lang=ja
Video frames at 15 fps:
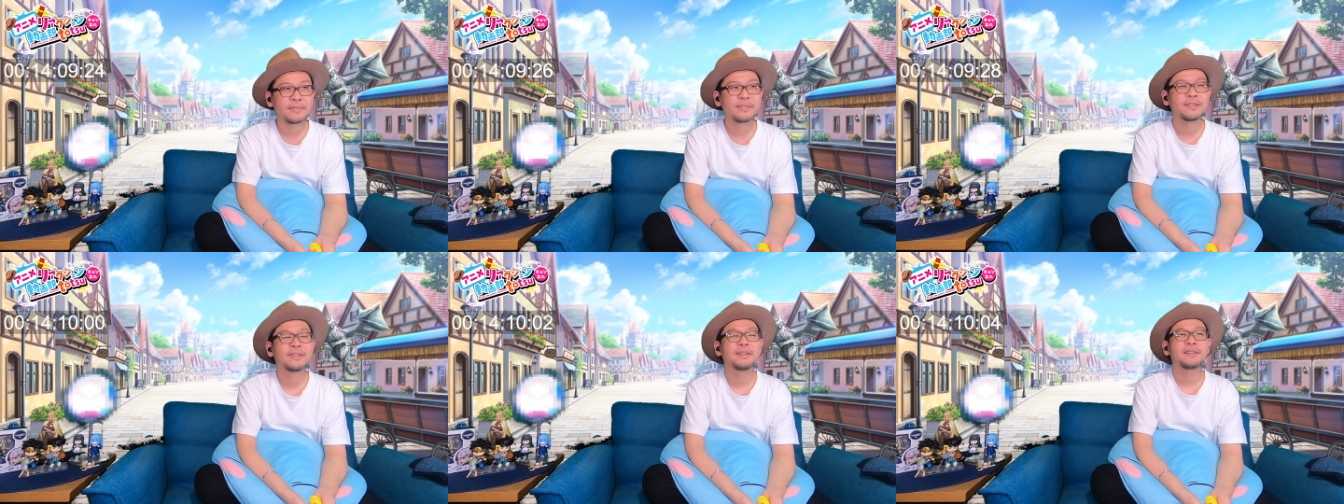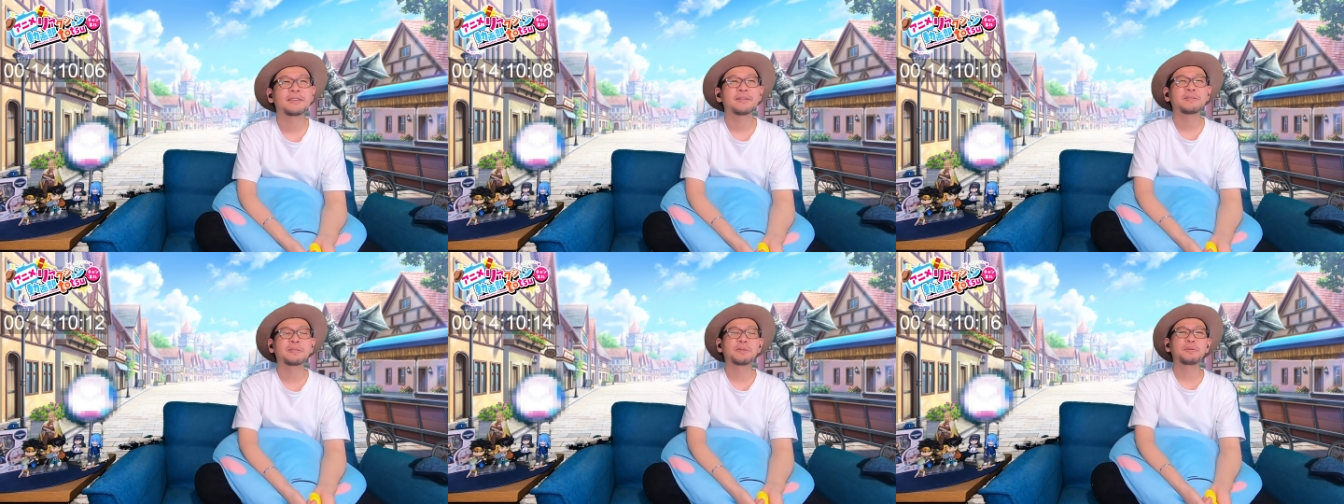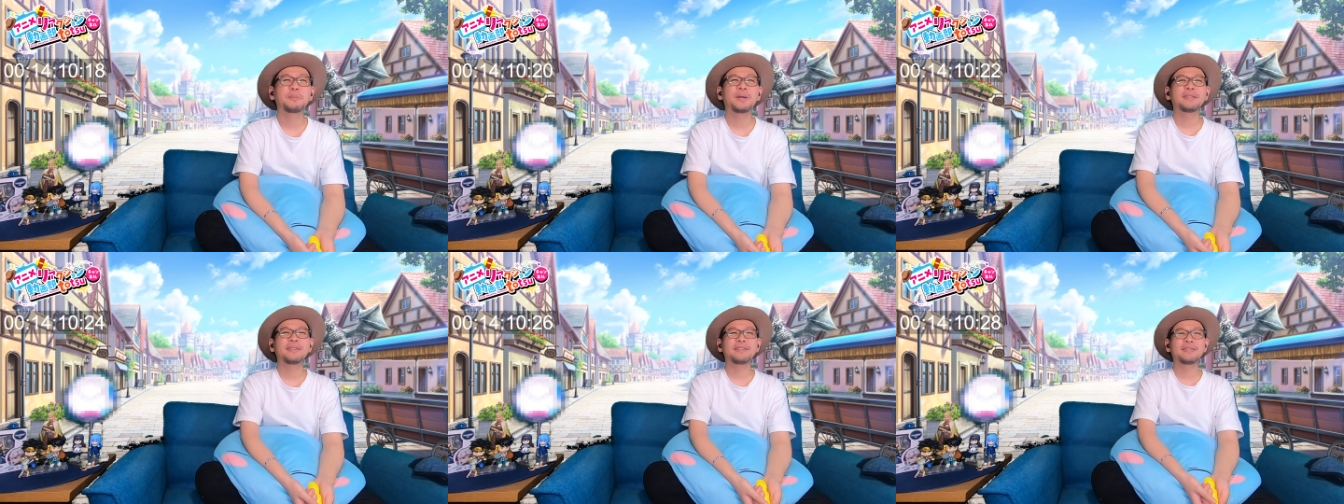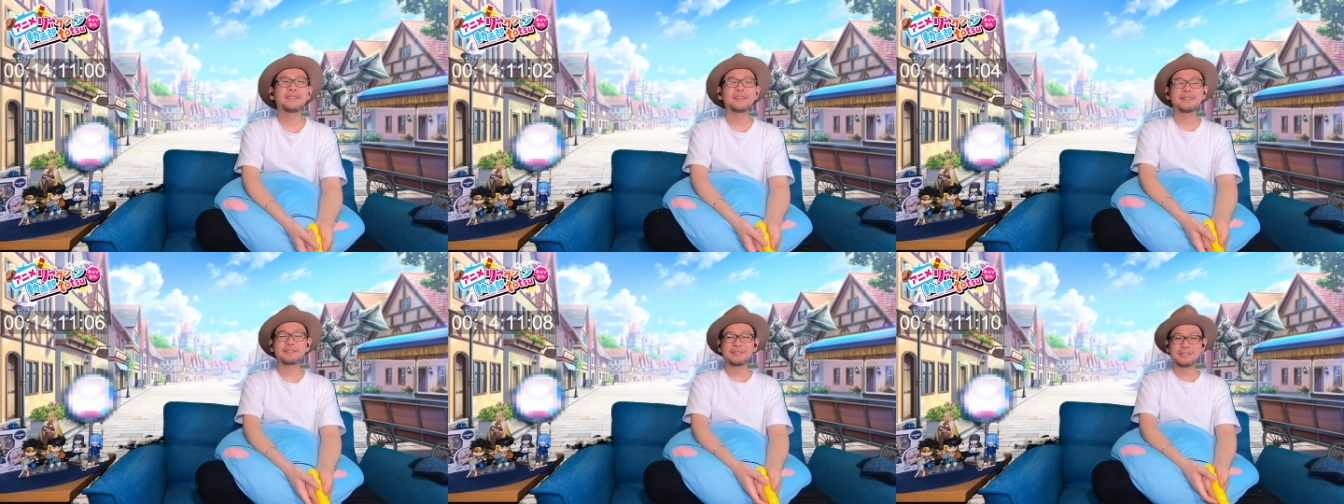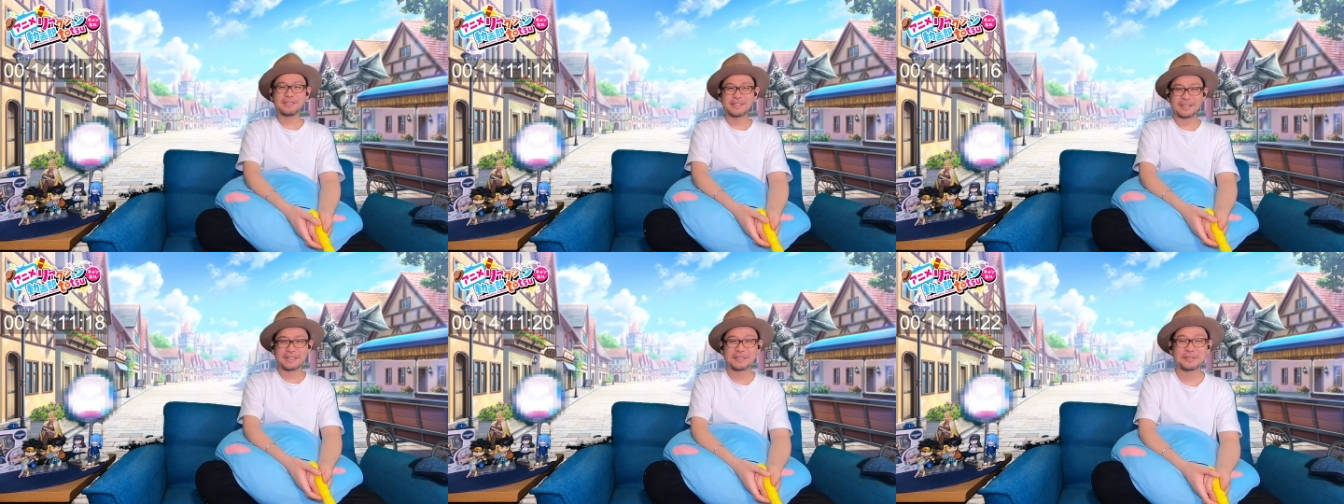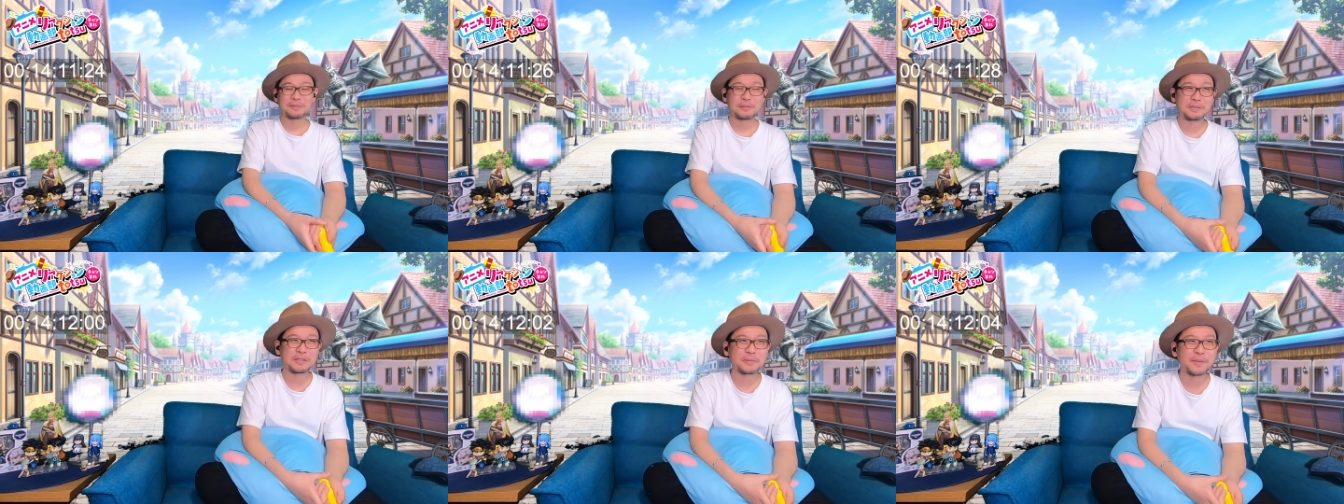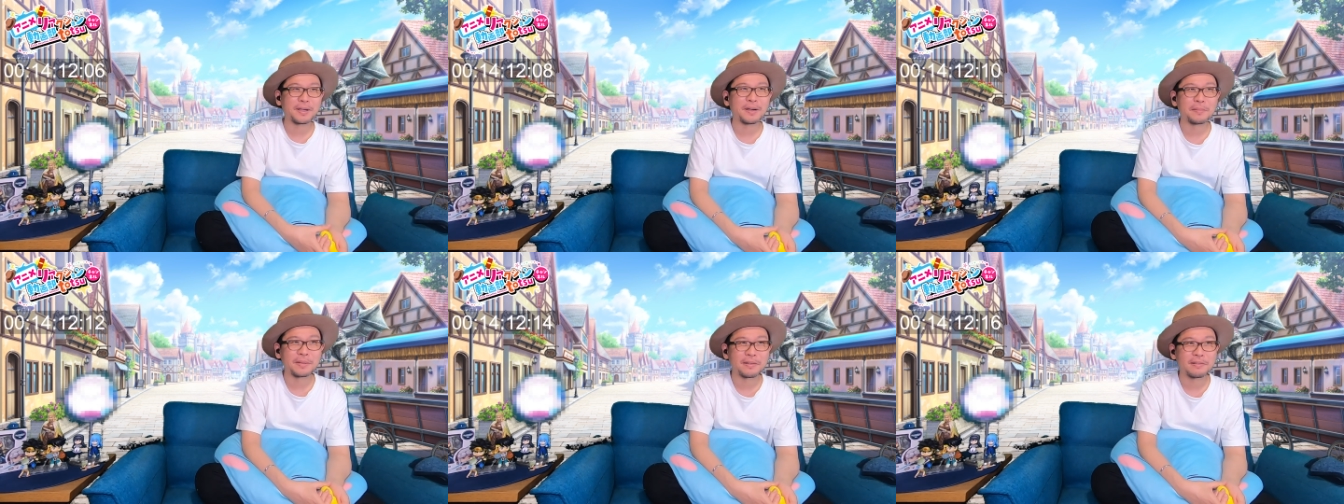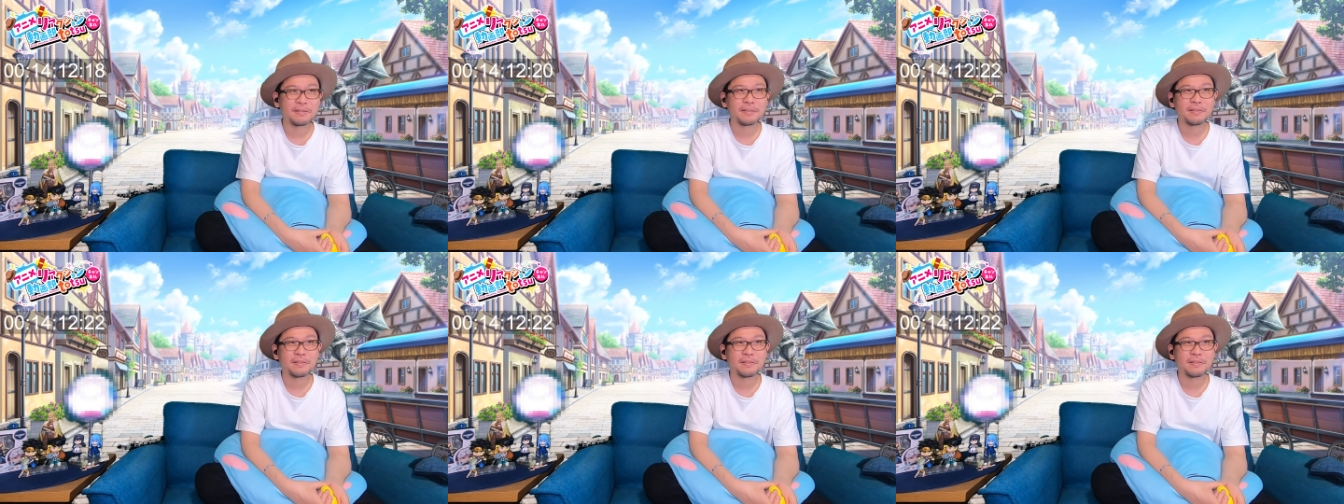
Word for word: いやー、けどそこまた出てくんじゃないそのうち女神。